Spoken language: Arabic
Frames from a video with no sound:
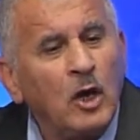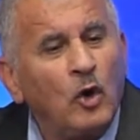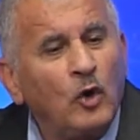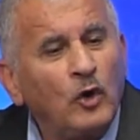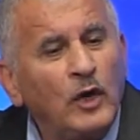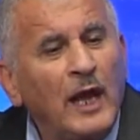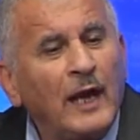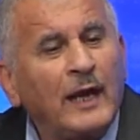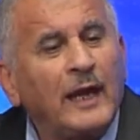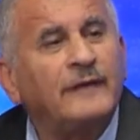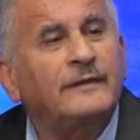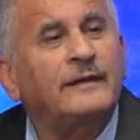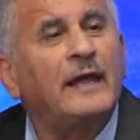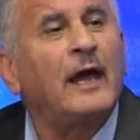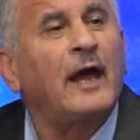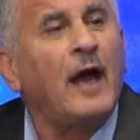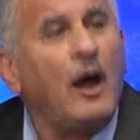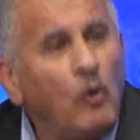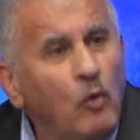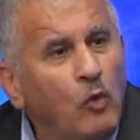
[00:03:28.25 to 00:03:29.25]
هناك
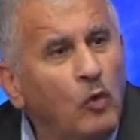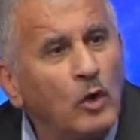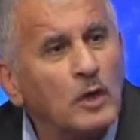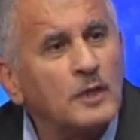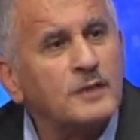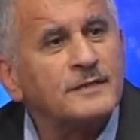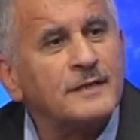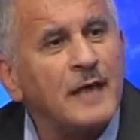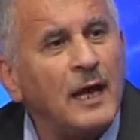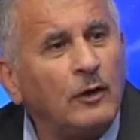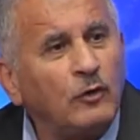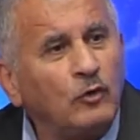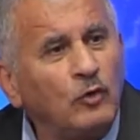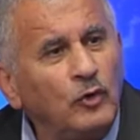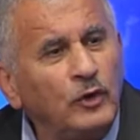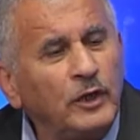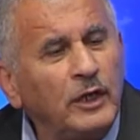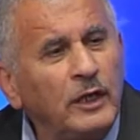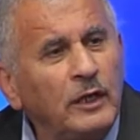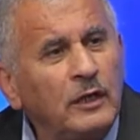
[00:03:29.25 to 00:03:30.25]
تغول
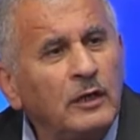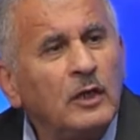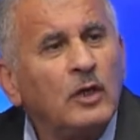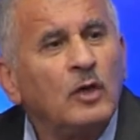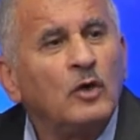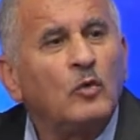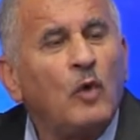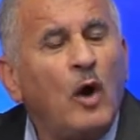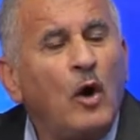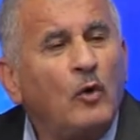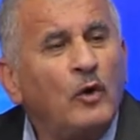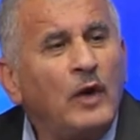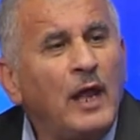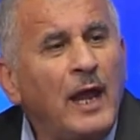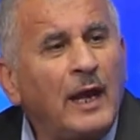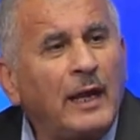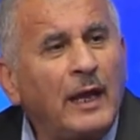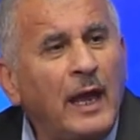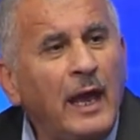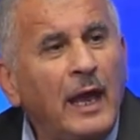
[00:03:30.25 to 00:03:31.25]
صهيوني
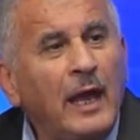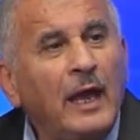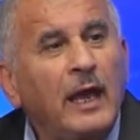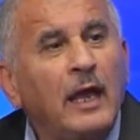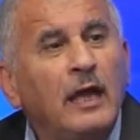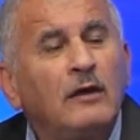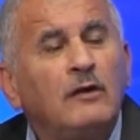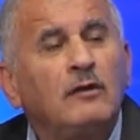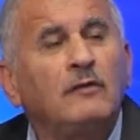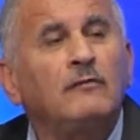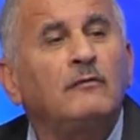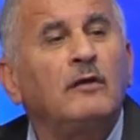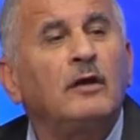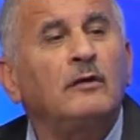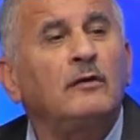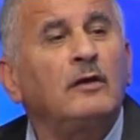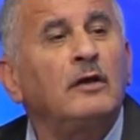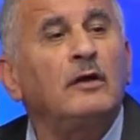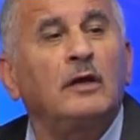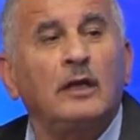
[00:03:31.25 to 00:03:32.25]
وهناك إن
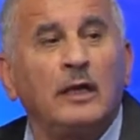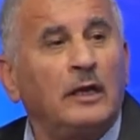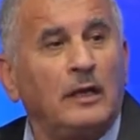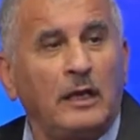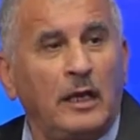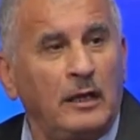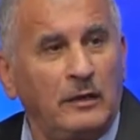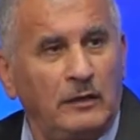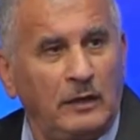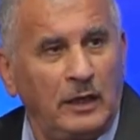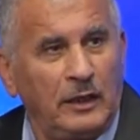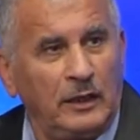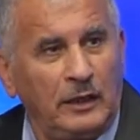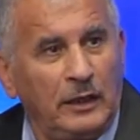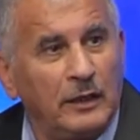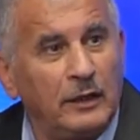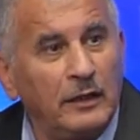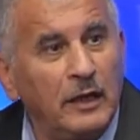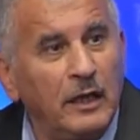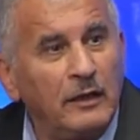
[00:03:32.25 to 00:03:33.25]
إن
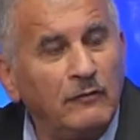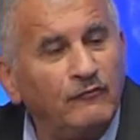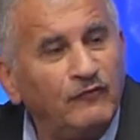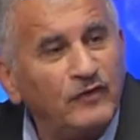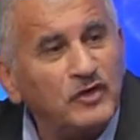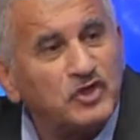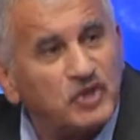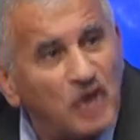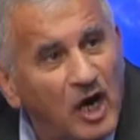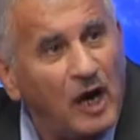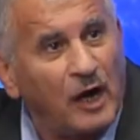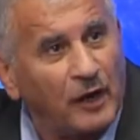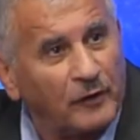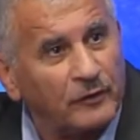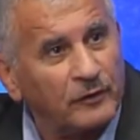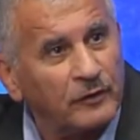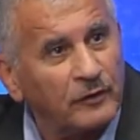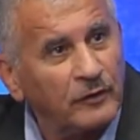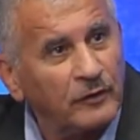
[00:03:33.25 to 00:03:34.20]
إن انفجار